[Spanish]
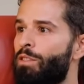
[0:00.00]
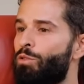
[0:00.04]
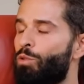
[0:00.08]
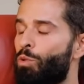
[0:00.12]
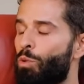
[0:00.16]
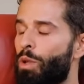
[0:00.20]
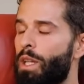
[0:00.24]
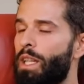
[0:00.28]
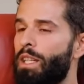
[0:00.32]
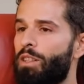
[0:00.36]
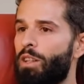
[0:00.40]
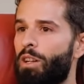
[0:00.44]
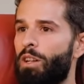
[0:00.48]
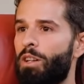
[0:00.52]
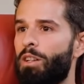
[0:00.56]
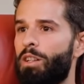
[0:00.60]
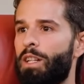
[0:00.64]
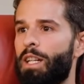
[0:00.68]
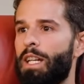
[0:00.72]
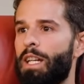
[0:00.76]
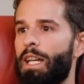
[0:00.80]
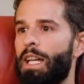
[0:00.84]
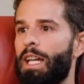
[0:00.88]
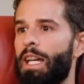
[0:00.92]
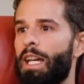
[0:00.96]

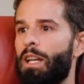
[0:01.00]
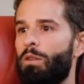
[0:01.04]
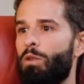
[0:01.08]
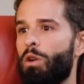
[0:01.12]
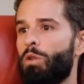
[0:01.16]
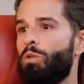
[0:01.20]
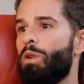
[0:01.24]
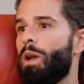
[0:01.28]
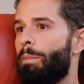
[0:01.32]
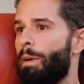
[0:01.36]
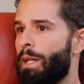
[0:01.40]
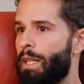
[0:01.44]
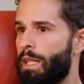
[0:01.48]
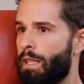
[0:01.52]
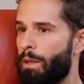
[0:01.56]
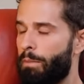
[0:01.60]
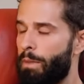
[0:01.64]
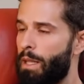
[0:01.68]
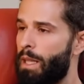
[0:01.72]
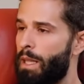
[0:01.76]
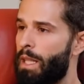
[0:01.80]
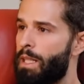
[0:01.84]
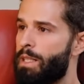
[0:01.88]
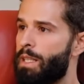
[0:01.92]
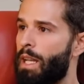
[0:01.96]
truquitos, eh, luego una parte
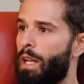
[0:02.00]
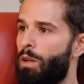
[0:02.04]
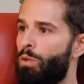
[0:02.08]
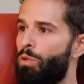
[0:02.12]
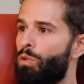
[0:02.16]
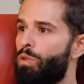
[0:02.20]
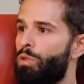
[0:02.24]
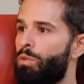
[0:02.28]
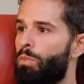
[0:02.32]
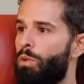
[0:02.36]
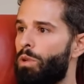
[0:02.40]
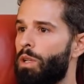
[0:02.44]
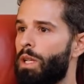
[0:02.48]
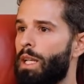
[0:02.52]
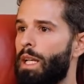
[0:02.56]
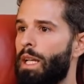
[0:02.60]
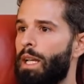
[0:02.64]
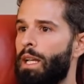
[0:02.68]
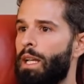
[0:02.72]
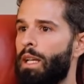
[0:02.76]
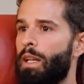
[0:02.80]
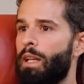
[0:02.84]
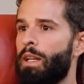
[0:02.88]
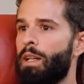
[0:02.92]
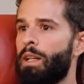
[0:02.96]
también de salud,
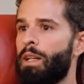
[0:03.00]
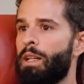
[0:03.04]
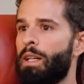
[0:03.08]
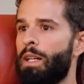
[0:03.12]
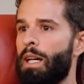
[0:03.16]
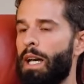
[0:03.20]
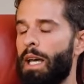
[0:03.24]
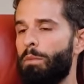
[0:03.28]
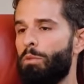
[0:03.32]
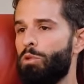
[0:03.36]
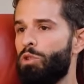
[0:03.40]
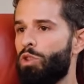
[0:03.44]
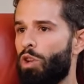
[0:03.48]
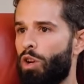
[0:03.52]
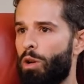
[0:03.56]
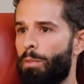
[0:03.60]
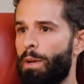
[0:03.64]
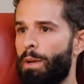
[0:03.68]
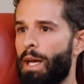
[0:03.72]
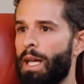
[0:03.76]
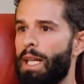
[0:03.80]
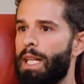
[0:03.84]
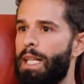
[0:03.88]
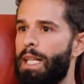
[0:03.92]
porque hay muchos normas